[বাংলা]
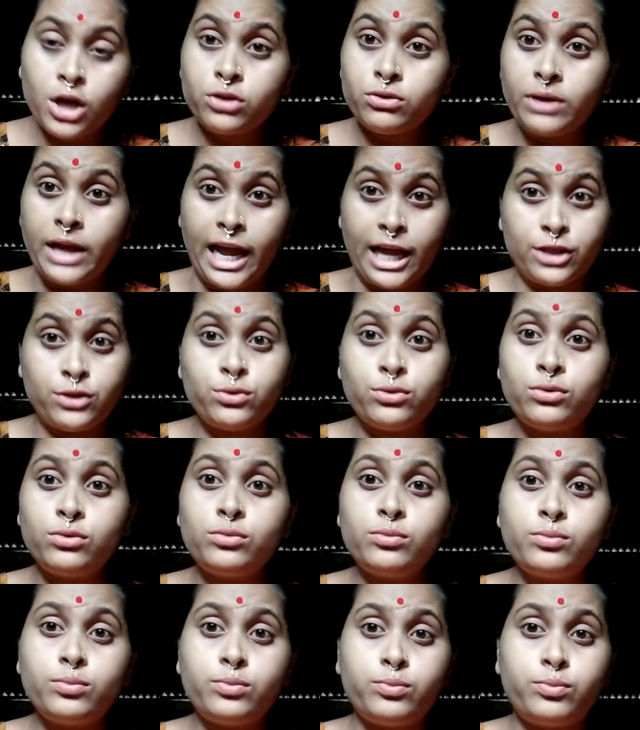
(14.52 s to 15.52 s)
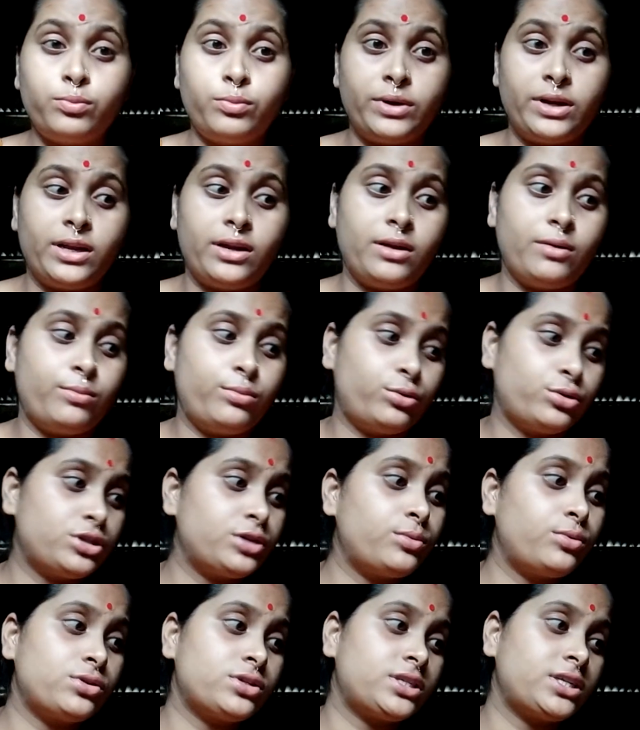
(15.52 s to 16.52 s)
তো এতক্ষণ মানে বসে
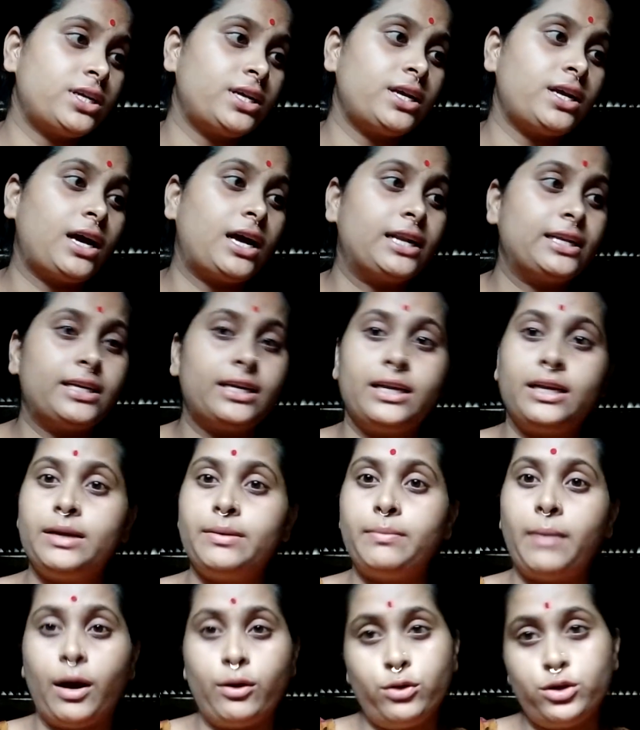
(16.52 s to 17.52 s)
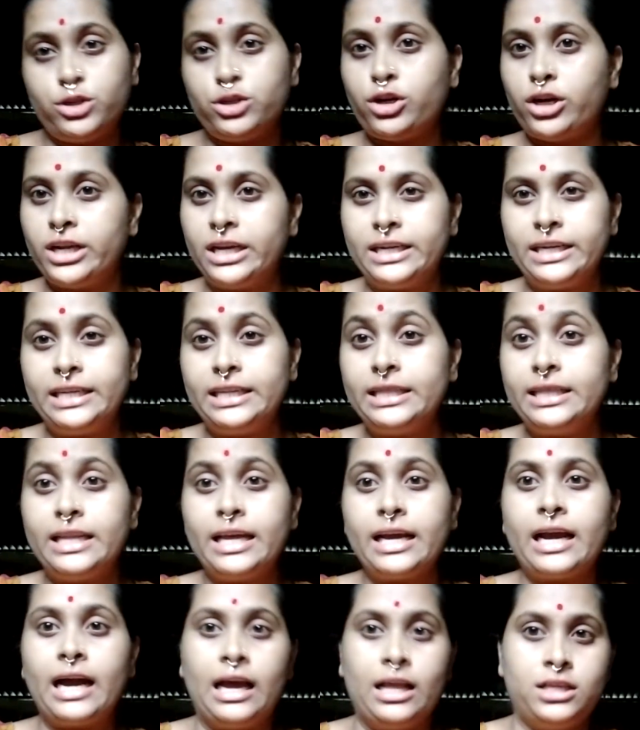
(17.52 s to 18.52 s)
বসে আর কি মানুষের অনেক নিন্দে
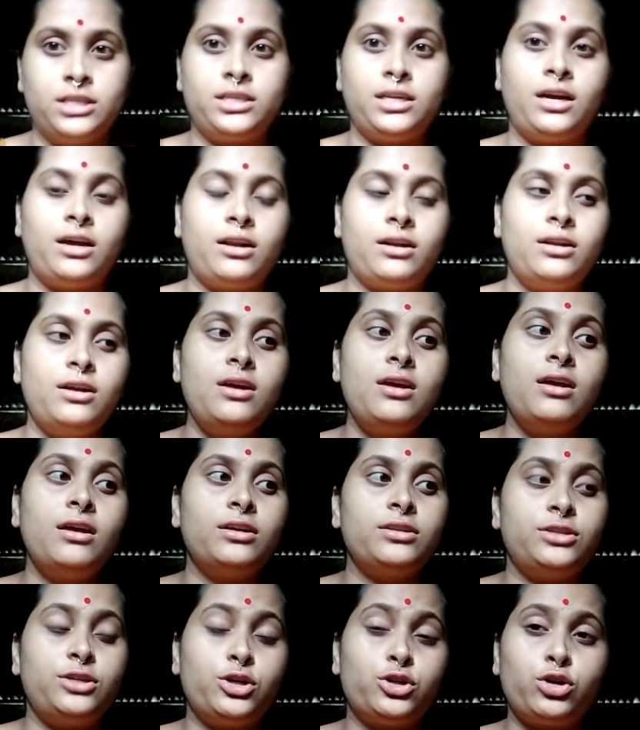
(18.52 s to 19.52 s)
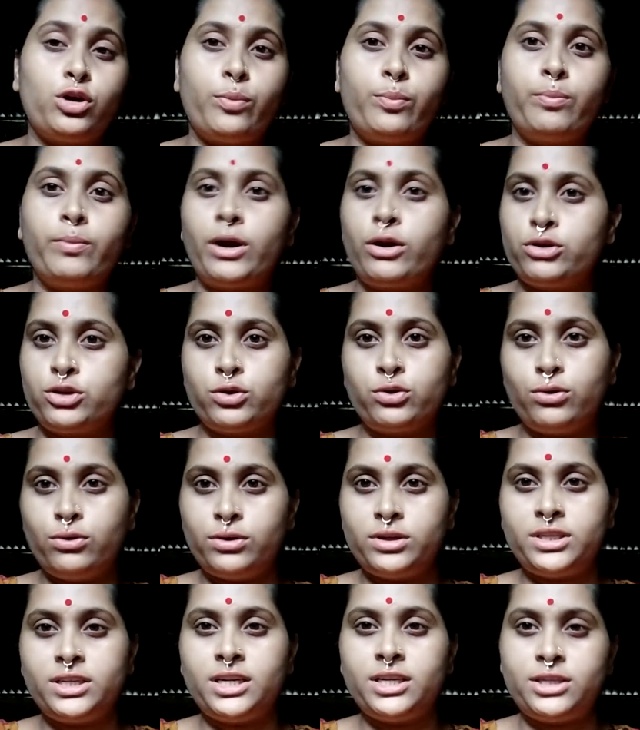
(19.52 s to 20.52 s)
কালচার যেসব মানুষ
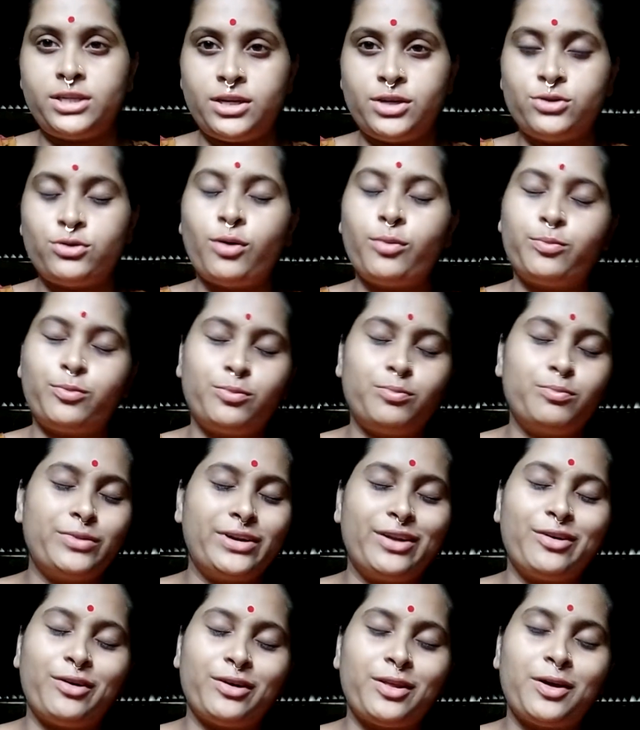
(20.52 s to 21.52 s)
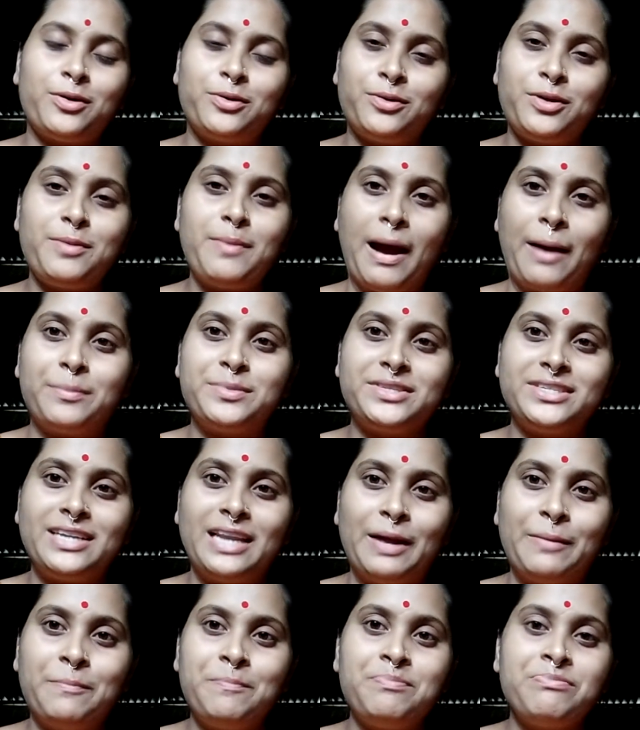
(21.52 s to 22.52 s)
করছে সেসব মানে কথাগুলোই
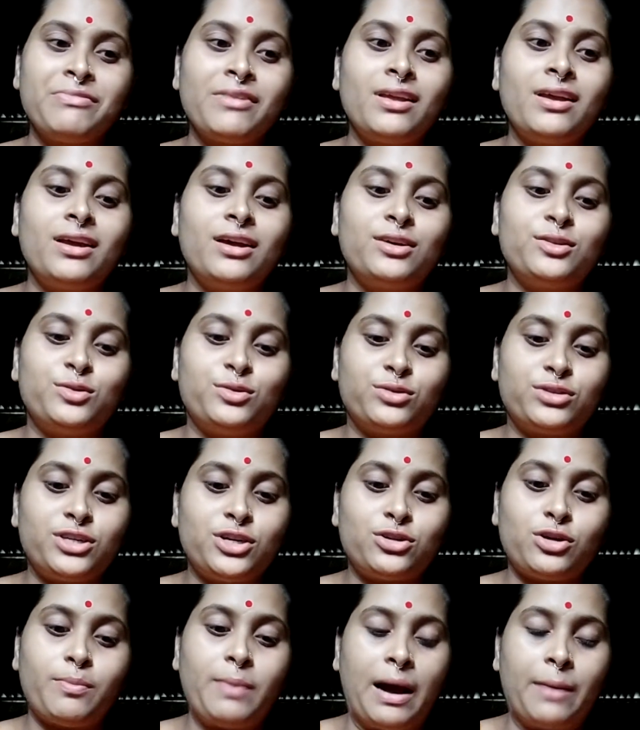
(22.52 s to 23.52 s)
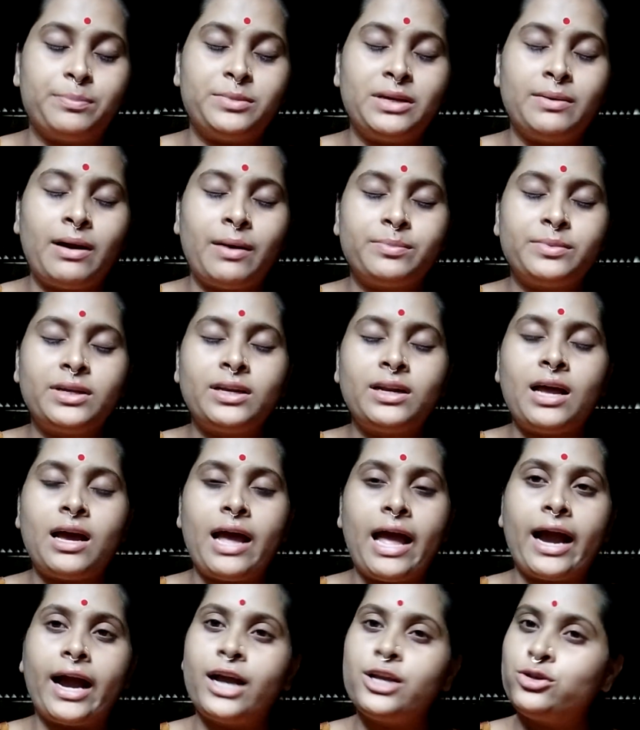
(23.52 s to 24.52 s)
ভাবছিলাম তো সেসব ভাবতে ভাবতে না
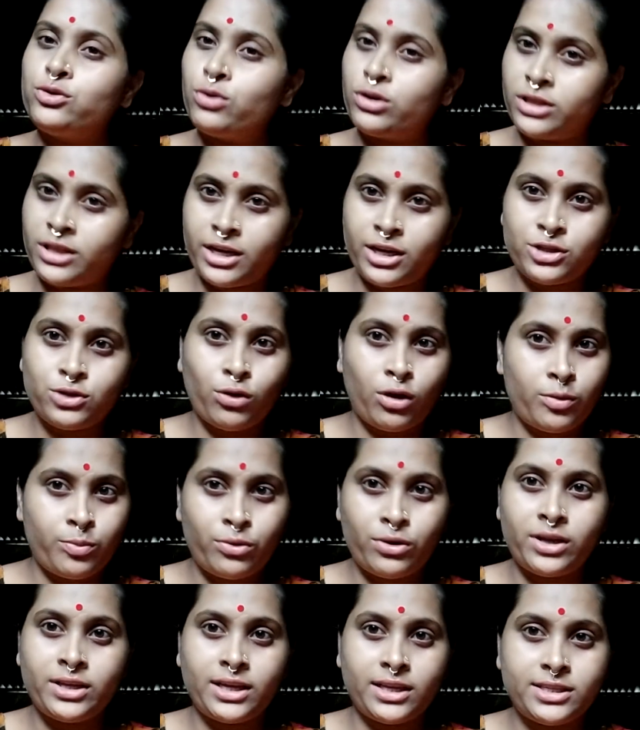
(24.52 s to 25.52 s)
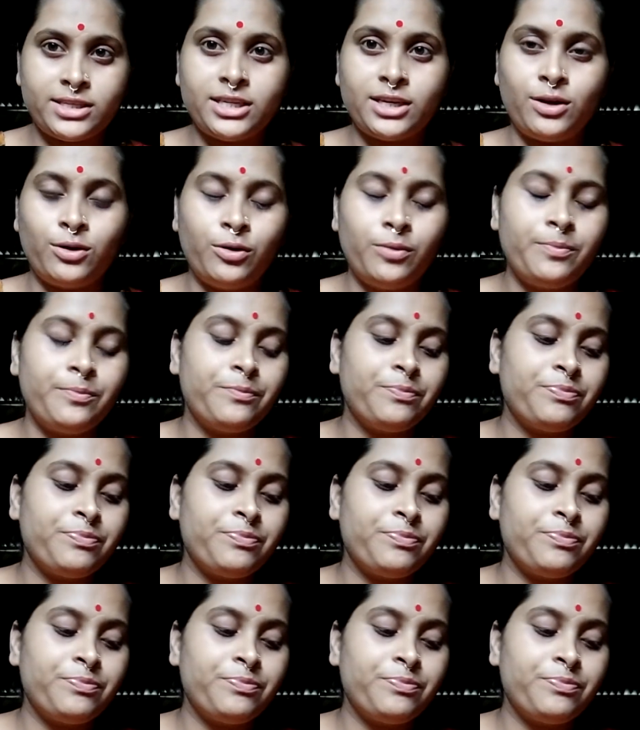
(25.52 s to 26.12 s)
একাই চোখ থেকে জল পড়ে যাচ্ছিলো